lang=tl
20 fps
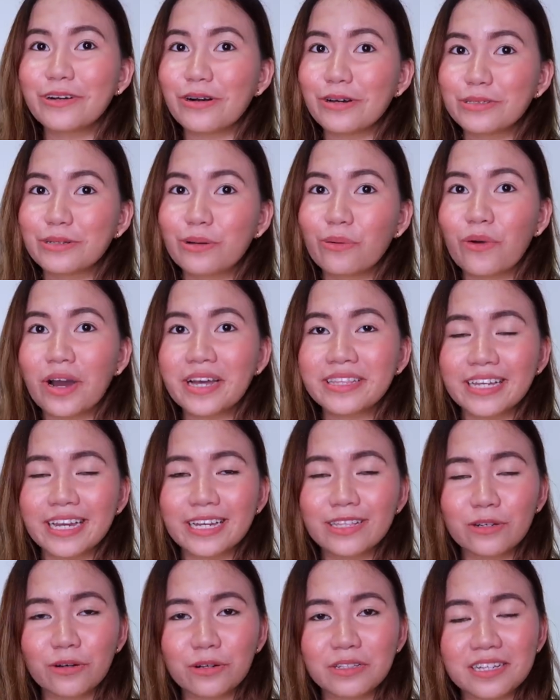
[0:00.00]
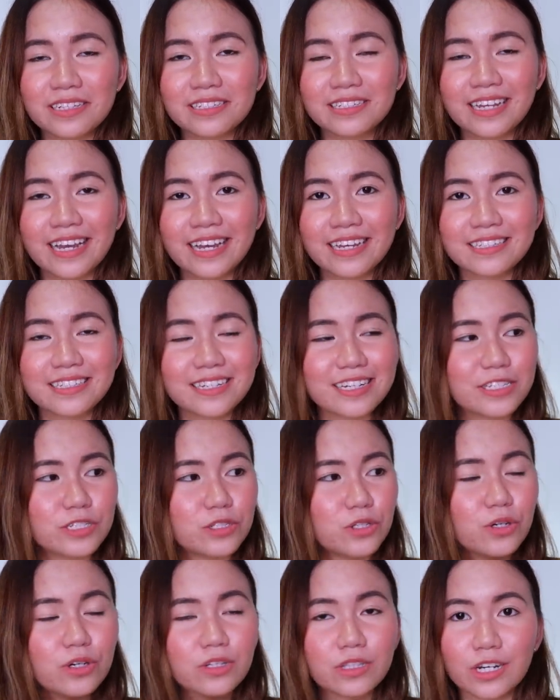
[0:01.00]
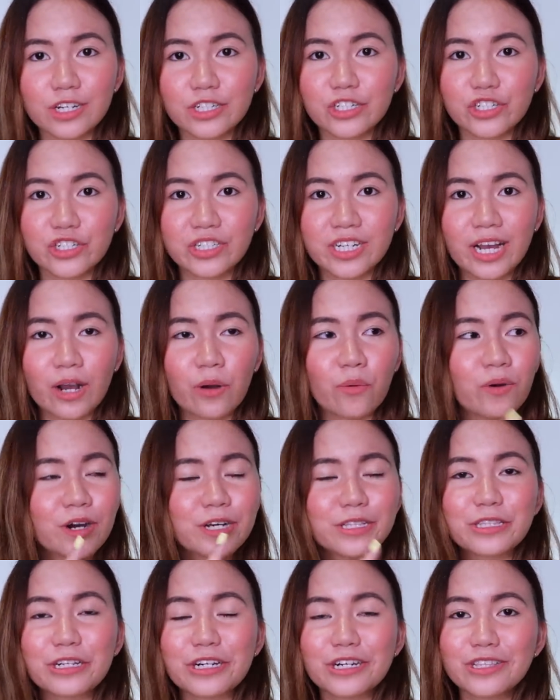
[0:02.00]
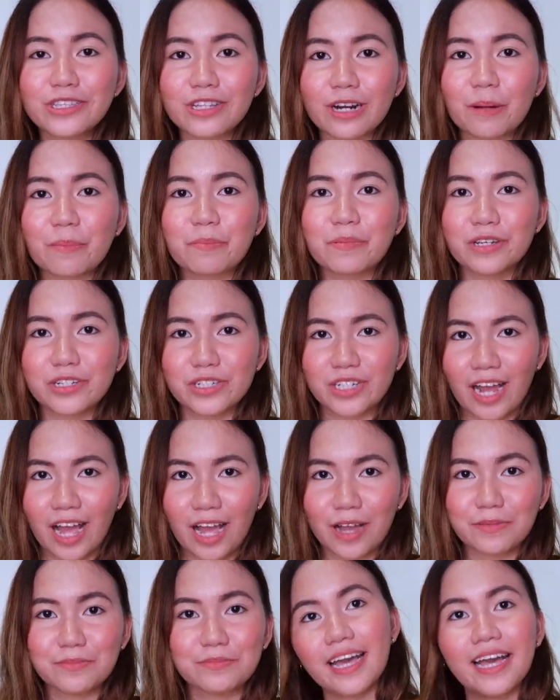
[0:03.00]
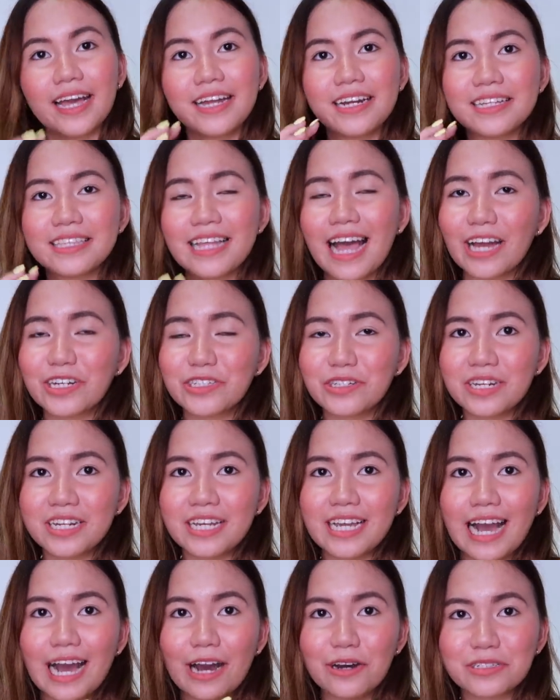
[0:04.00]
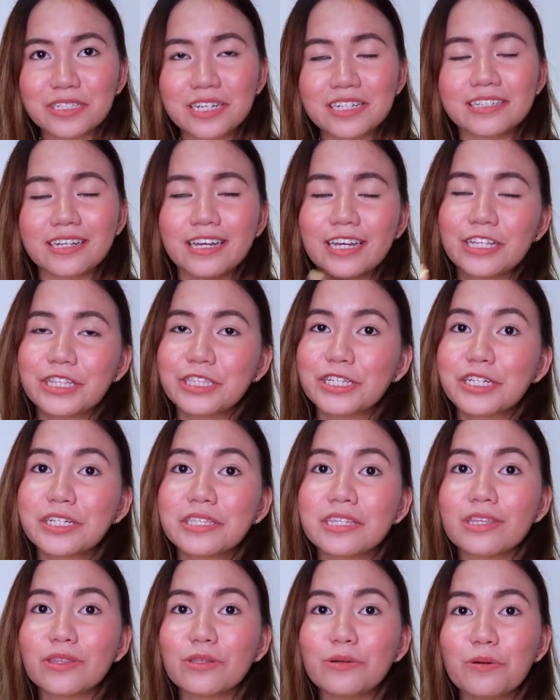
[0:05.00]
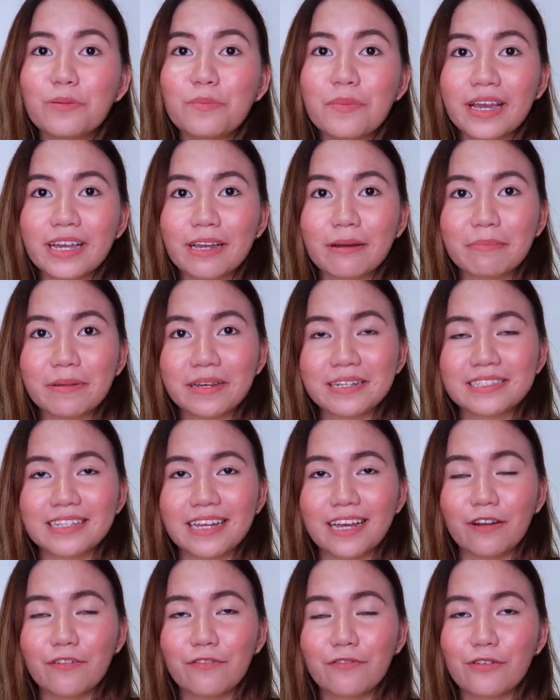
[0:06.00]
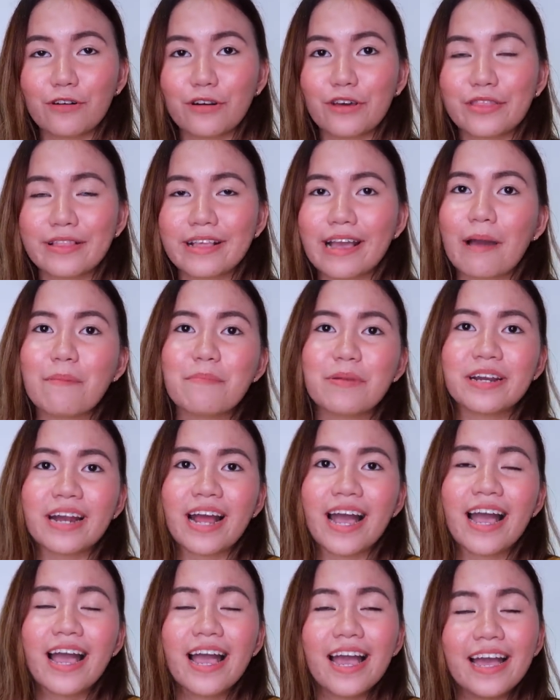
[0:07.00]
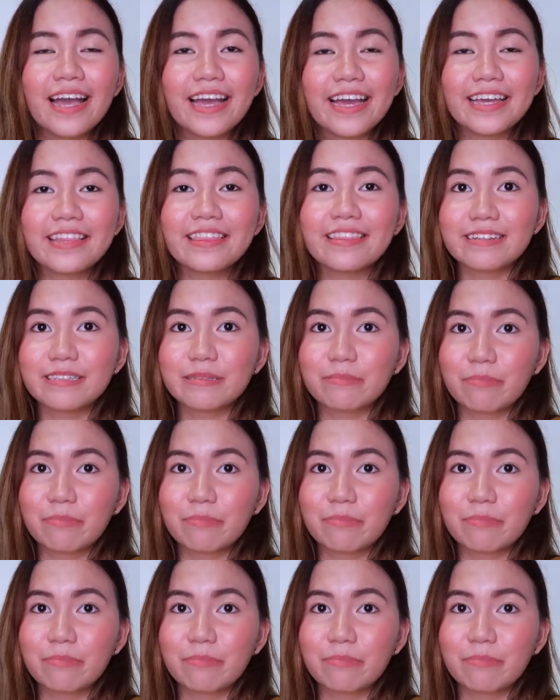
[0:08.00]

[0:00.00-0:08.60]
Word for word: And also, what I noticed guys is yung notch niya, water drop na siya. And it actually houses a 32-megapixel front camera and the